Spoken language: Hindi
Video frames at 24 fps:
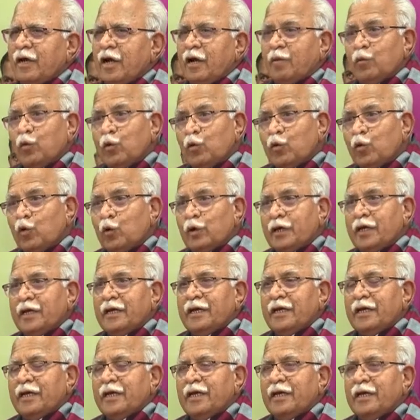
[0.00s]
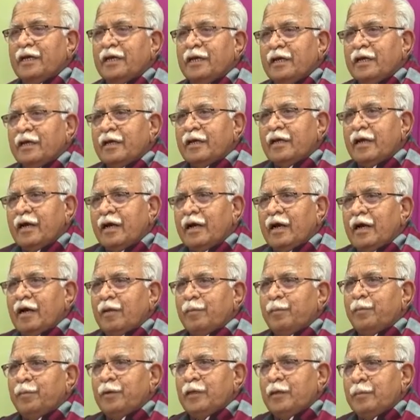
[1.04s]
हम उनको कहेंगे कि
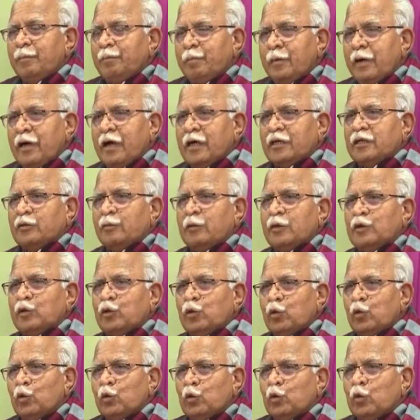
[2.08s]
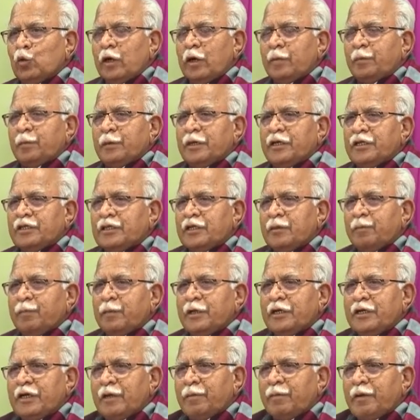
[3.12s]
आप भी पांच बच्चों को अपने से
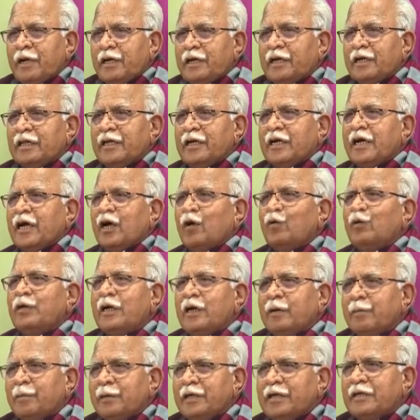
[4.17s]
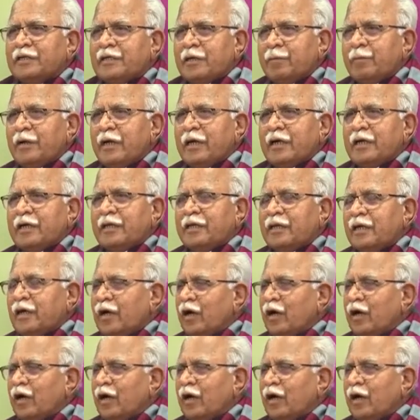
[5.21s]
बढ़िया बना के दिखाओ या अपने जैसा बना के